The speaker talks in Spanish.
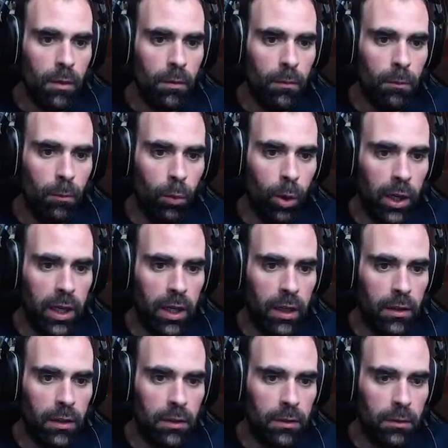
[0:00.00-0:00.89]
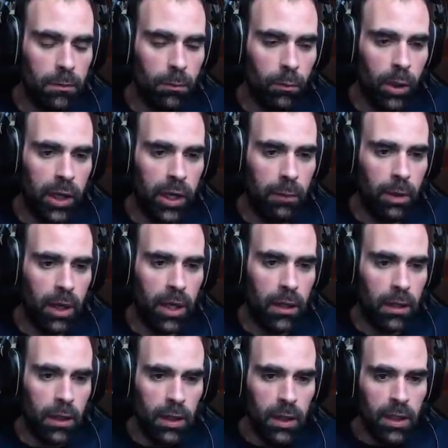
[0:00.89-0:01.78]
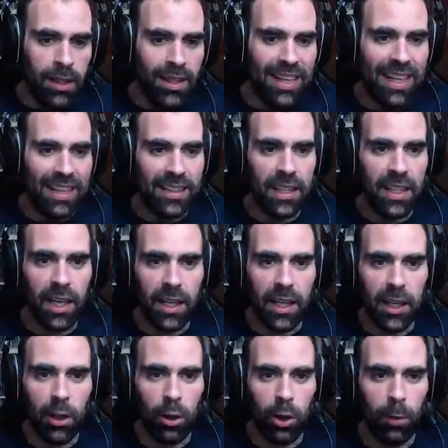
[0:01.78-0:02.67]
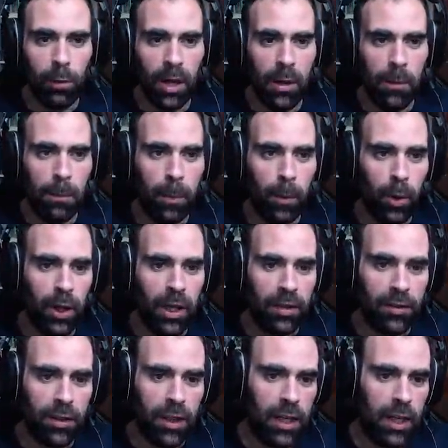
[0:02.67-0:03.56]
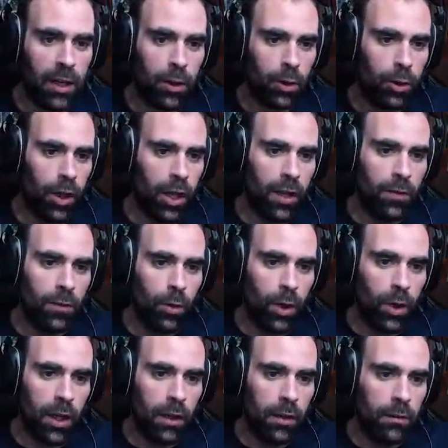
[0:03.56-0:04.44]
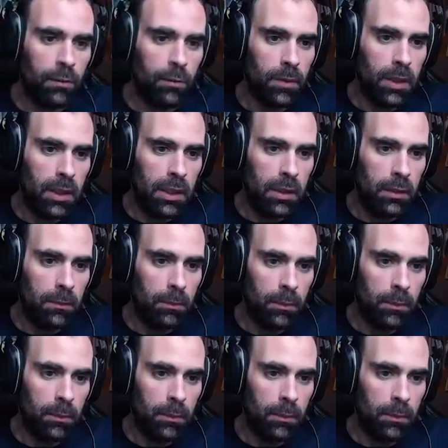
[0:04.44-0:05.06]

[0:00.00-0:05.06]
Muere, muere, vale La tía creo que va a ir por la sala rodeándola Vale,